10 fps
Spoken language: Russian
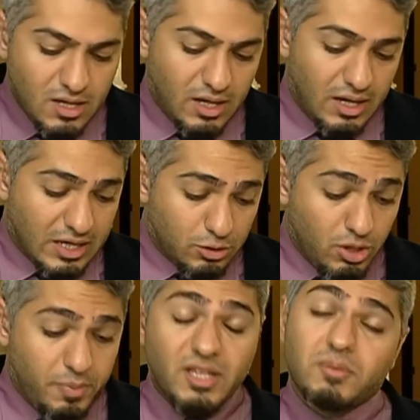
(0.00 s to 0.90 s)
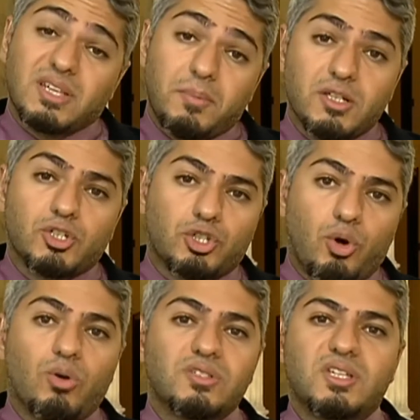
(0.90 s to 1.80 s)
э, который при этом заметил, что
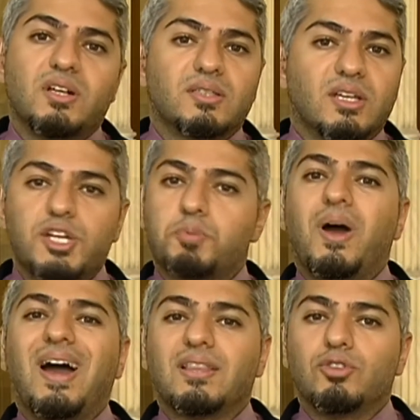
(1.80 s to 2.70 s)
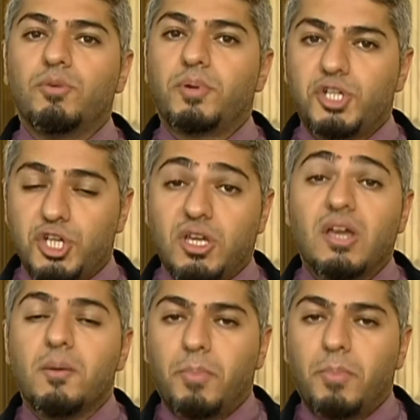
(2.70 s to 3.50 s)
он сделал это лишь по одной причине.